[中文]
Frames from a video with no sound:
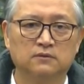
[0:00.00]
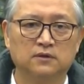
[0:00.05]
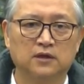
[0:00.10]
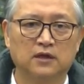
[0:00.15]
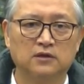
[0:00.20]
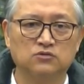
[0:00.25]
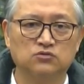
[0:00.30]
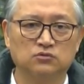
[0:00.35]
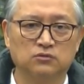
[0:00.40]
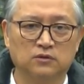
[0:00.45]

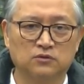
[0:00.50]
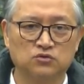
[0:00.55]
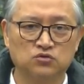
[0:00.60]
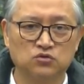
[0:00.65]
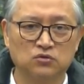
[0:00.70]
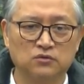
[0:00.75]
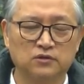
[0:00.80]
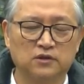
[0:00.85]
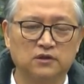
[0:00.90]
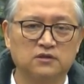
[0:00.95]
他所要
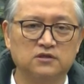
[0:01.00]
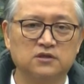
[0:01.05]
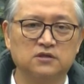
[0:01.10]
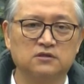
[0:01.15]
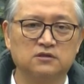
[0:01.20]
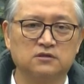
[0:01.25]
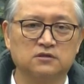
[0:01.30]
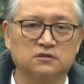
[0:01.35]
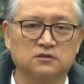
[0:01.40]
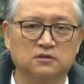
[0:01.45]
做的一
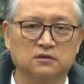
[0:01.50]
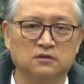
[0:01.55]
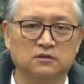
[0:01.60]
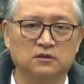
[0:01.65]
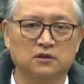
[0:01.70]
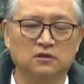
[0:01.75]
件事情，